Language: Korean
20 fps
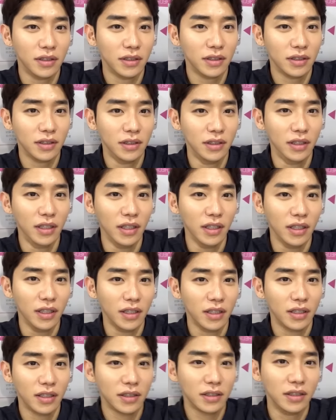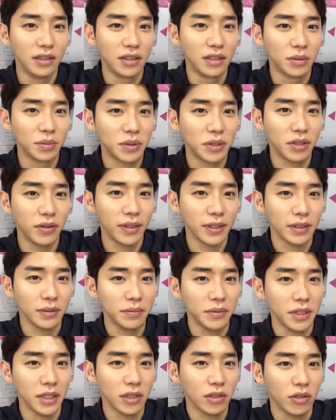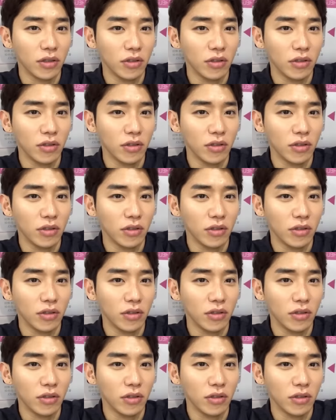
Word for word: 네, 응급실 왔습니다, 철구.